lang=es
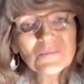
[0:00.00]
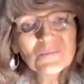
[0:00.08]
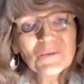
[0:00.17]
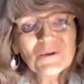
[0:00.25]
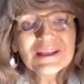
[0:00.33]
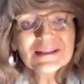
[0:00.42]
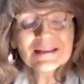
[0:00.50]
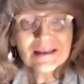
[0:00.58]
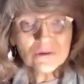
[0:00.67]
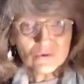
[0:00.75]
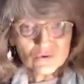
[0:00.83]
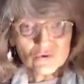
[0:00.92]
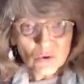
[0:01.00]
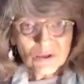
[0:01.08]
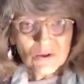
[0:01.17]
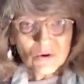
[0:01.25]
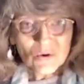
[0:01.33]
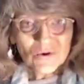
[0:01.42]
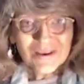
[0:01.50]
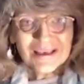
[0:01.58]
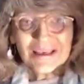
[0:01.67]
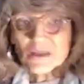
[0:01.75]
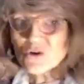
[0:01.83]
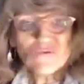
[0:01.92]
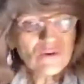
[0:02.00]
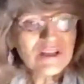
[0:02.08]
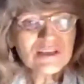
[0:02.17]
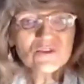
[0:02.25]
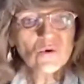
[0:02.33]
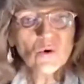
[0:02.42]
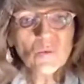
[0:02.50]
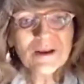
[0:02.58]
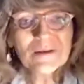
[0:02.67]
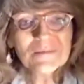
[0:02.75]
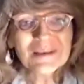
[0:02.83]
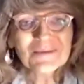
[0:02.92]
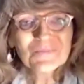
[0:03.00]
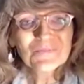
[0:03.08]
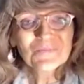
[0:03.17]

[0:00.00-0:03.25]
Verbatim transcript: podría tener un sueño que no fuera solo para mí.